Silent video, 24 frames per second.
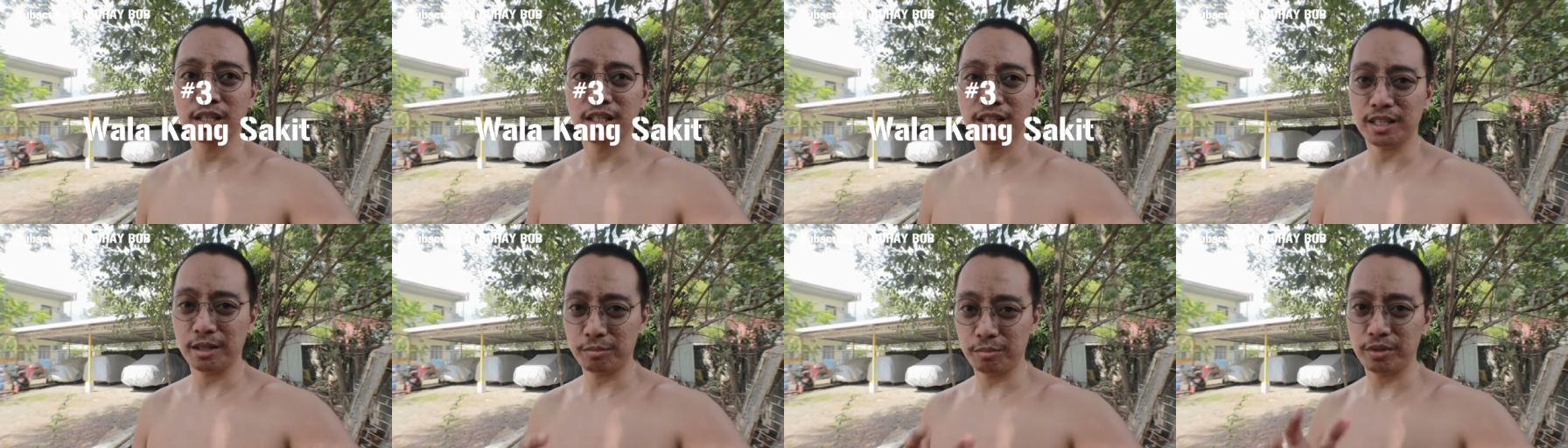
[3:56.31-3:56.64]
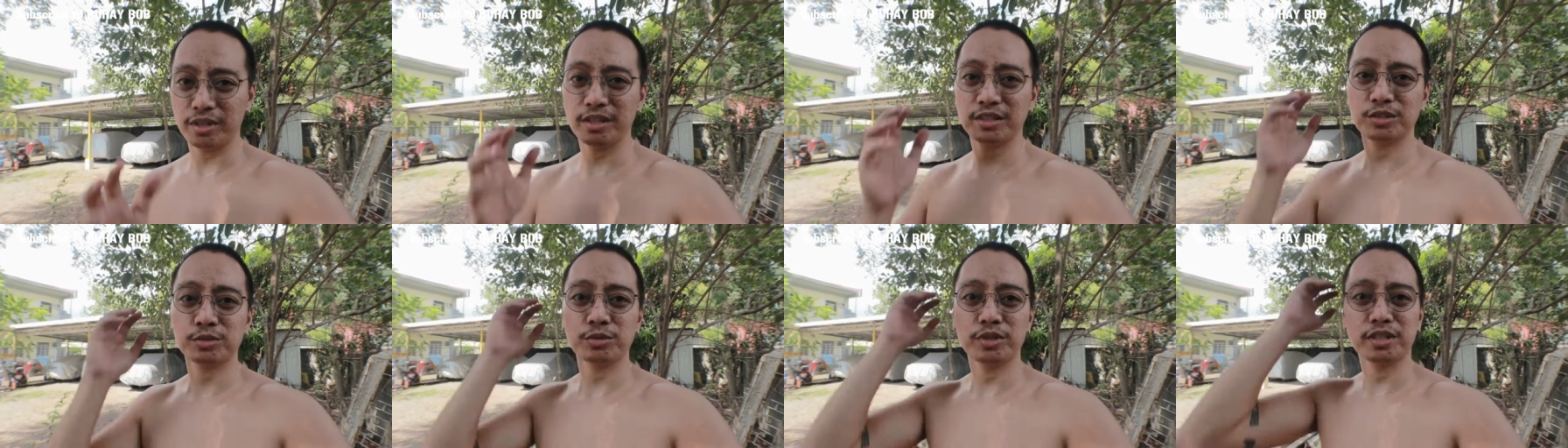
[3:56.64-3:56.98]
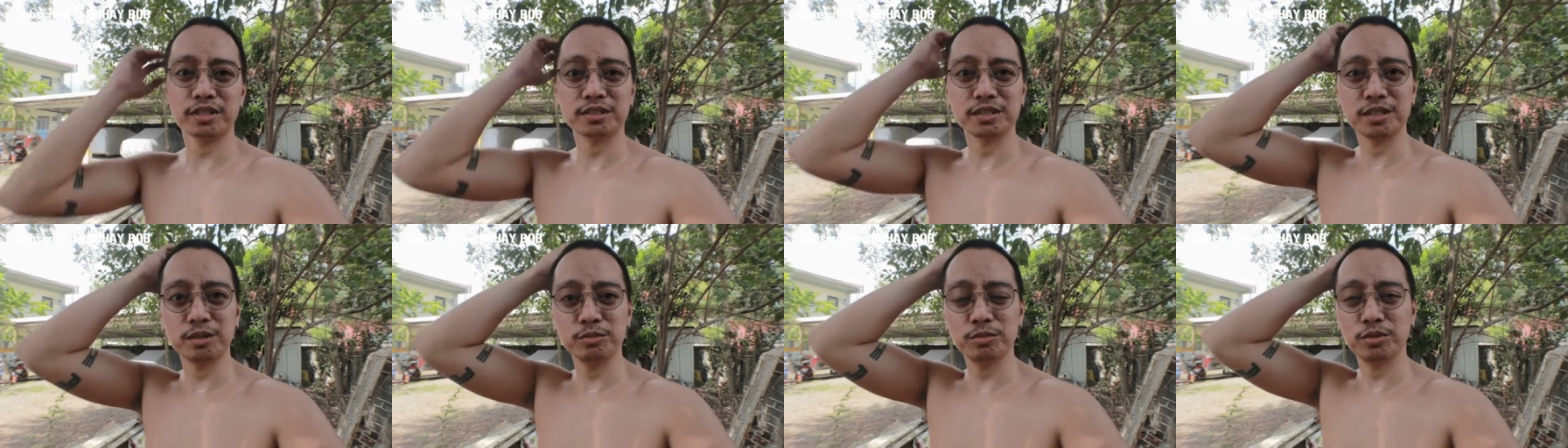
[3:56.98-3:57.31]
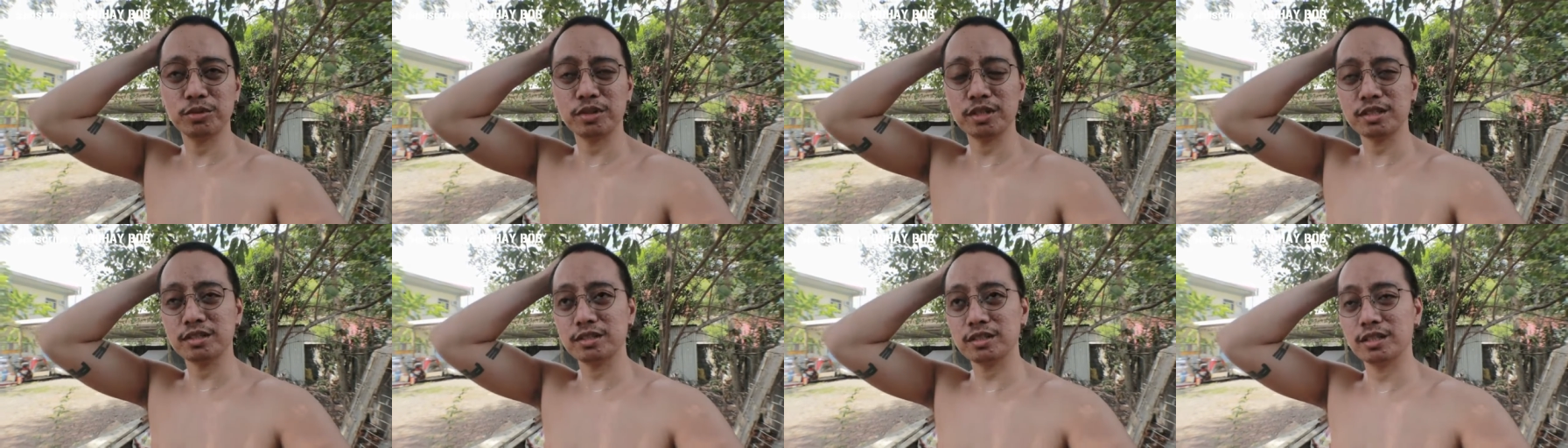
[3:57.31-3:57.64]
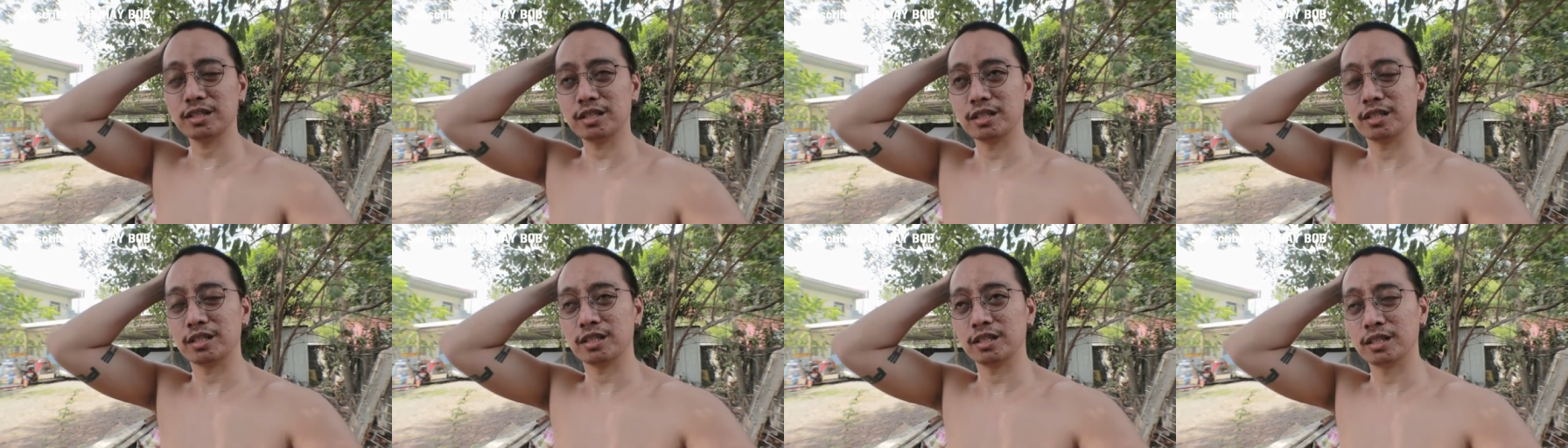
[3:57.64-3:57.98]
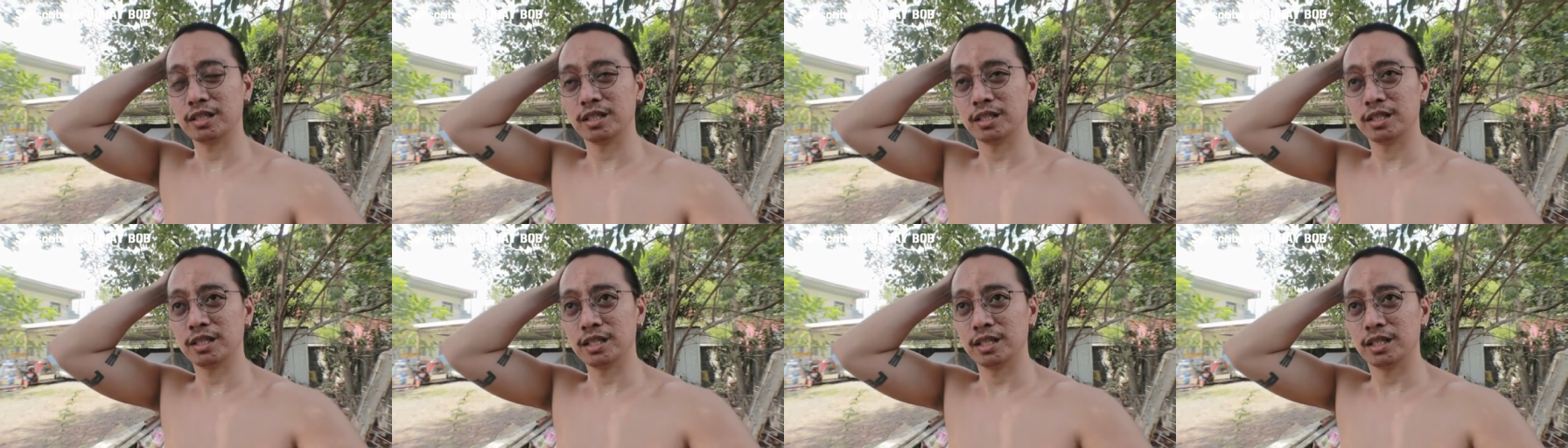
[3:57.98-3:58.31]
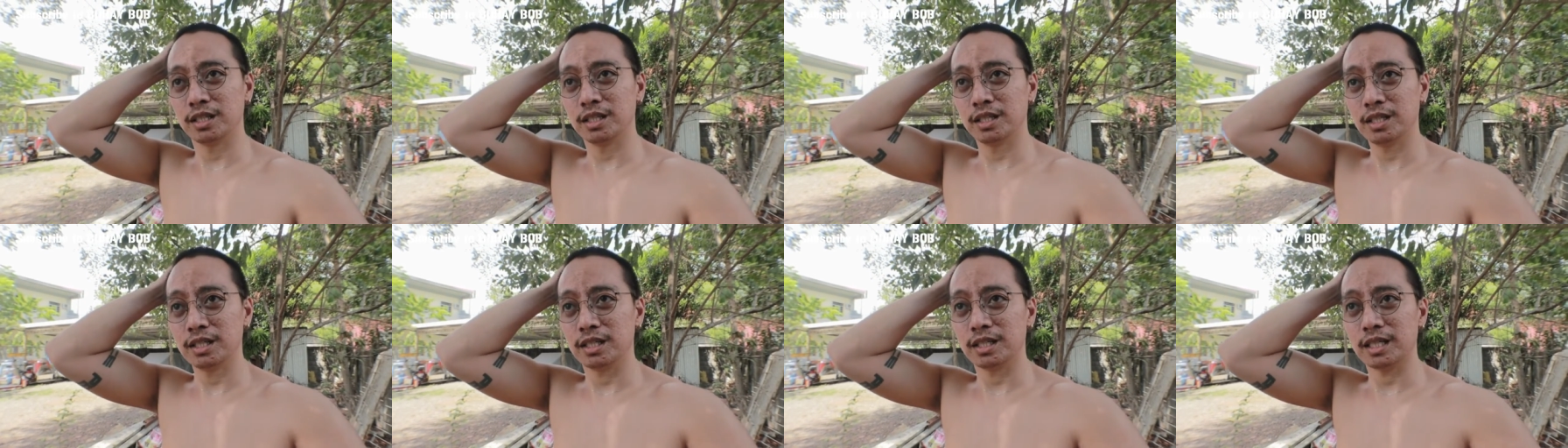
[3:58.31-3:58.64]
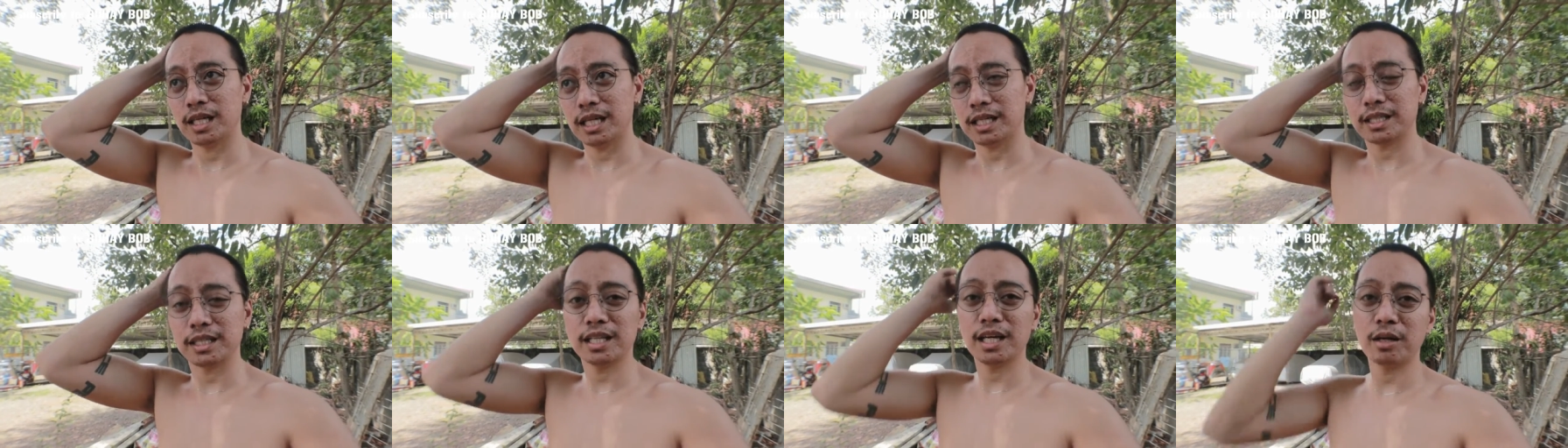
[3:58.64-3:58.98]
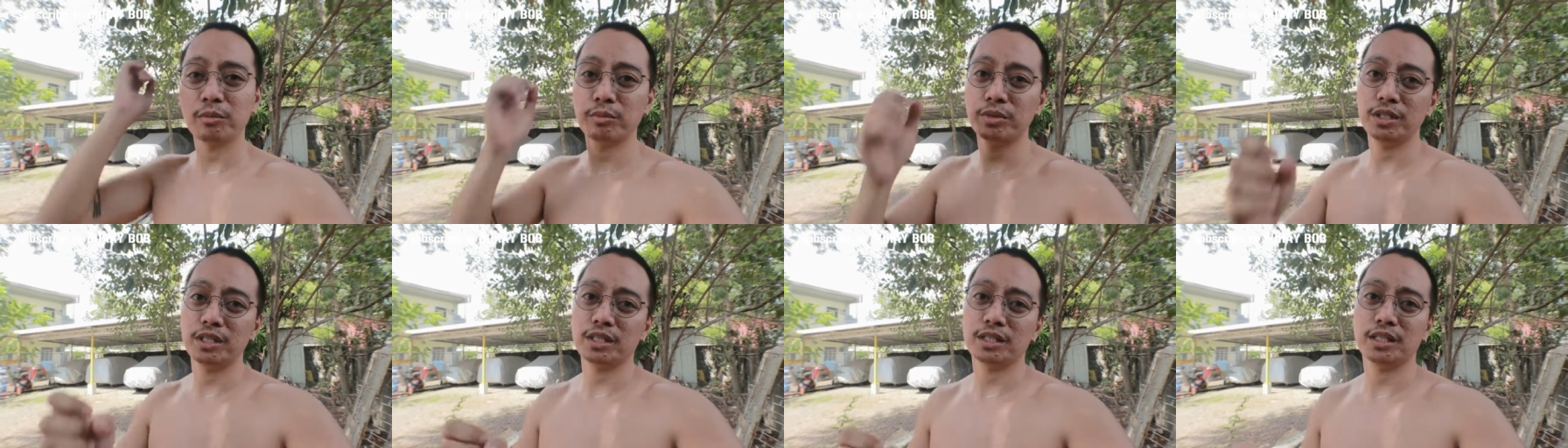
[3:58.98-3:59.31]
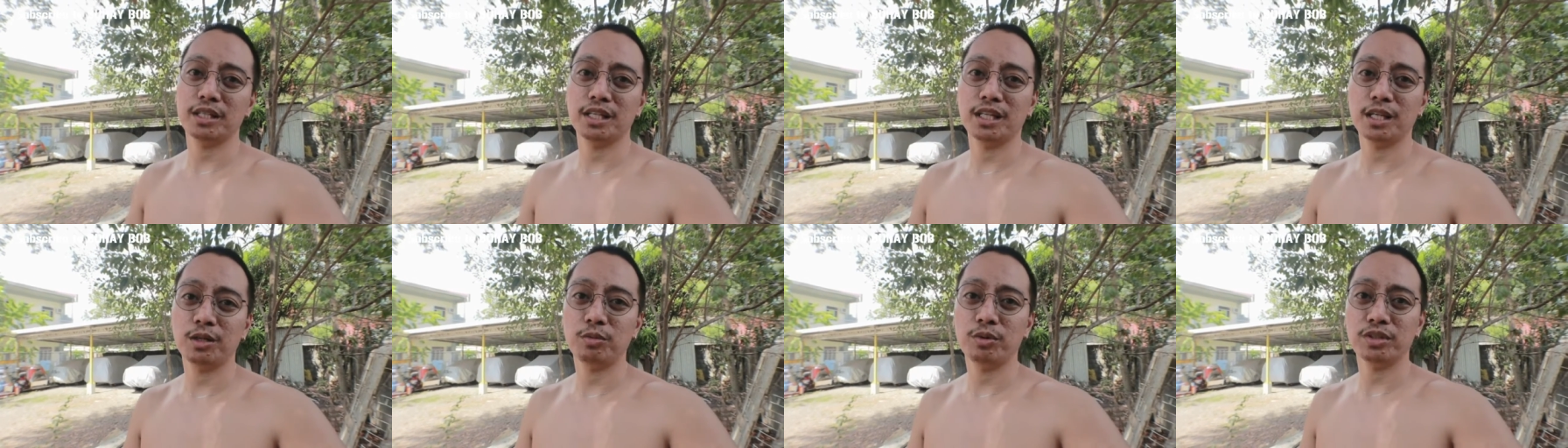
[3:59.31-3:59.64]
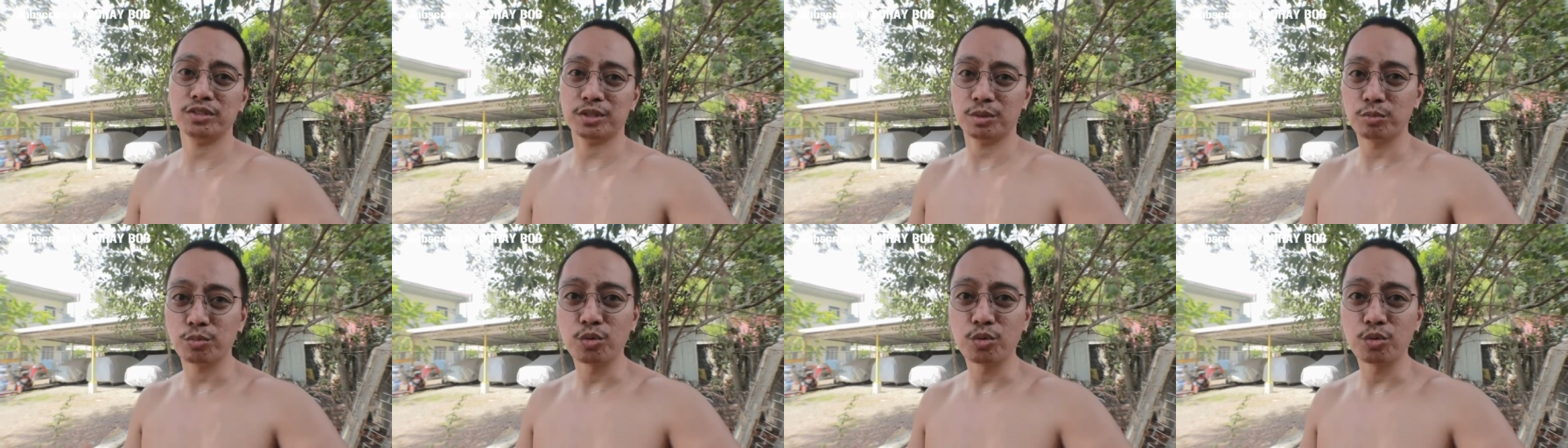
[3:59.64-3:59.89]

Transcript: napakaswerte mo kasi ang dami nang nahawa sa